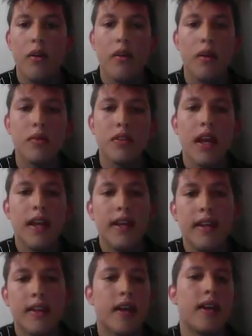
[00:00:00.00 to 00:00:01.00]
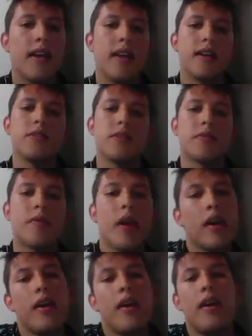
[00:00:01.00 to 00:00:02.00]
Luego vamos a la quinta generación.
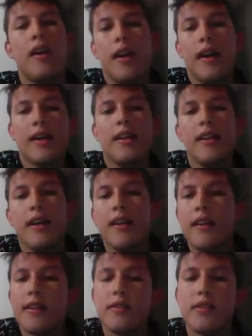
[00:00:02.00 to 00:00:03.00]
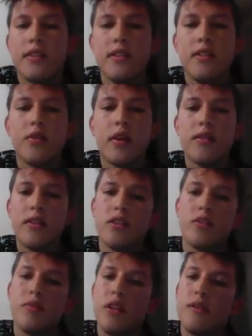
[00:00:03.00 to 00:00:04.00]
La quinta generación se sitúa en los
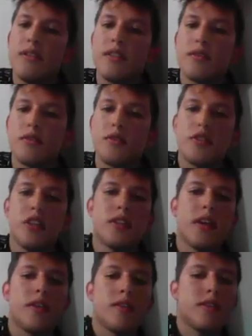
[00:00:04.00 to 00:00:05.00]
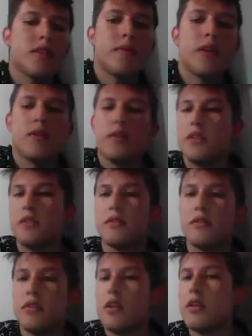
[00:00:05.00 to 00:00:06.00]
años 1982 a
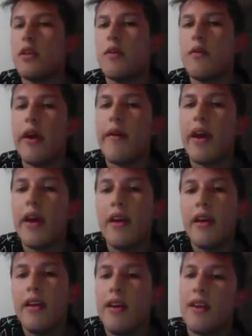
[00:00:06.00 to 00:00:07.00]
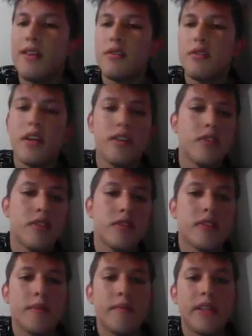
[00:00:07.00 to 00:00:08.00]
1989. En estos años
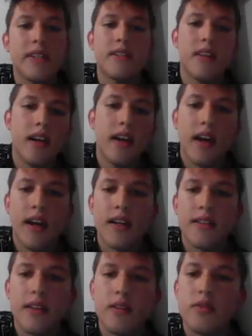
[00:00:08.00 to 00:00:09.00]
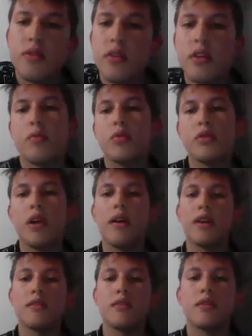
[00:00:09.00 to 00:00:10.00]
las empresas encargadas de construir
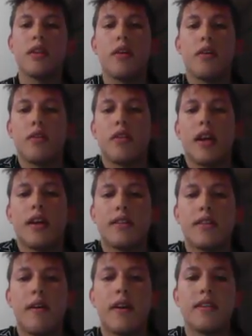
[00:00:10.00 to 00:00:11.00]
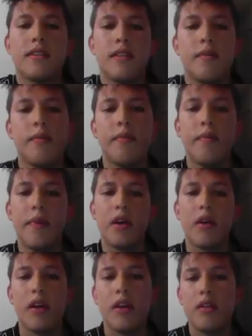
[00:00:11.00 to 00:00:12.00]
computadoras contaron con grandes avances en
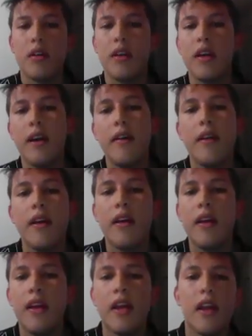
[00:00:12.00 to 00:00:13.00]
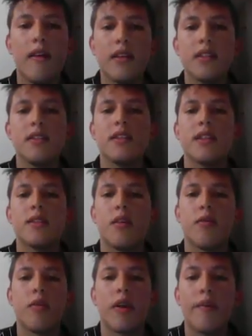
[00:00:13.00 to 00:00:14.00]
microelectrónica y en avances de
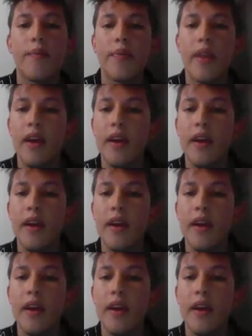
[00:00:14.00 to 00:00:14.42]
software.